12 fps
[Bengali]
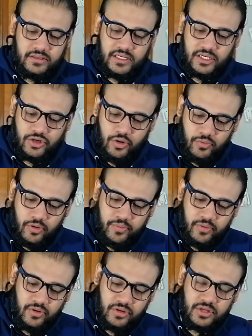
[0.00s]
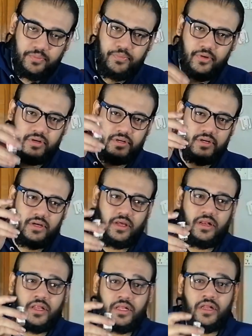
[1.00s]
যেটা সম্ভব ওটা হচ্ছে পুট
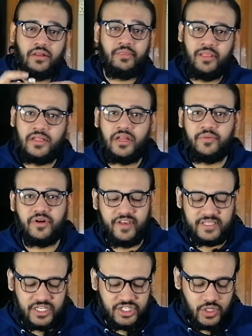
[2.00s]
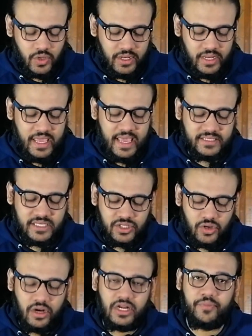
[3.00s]
লিটল বিট অফ এসেন্সিয়াল অয়েল এই
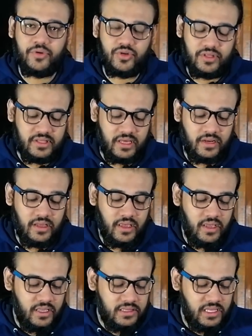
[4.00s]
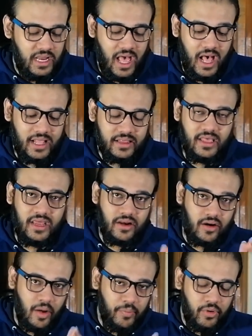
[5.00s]
এসেন্সিয়াল অয়েলটা আপনি যদি দেন তাহলে হাতে এটা
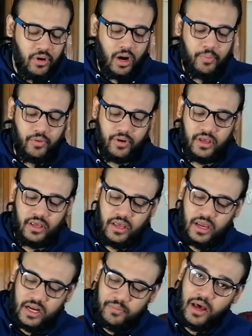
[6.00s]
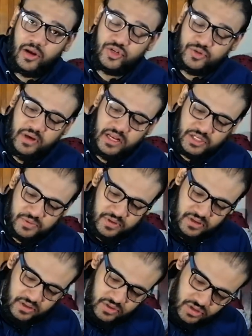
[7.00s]
রাব করার পরে একটা ভালো স্মেল আসবে
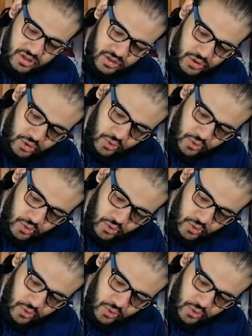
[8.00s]
জাস্ট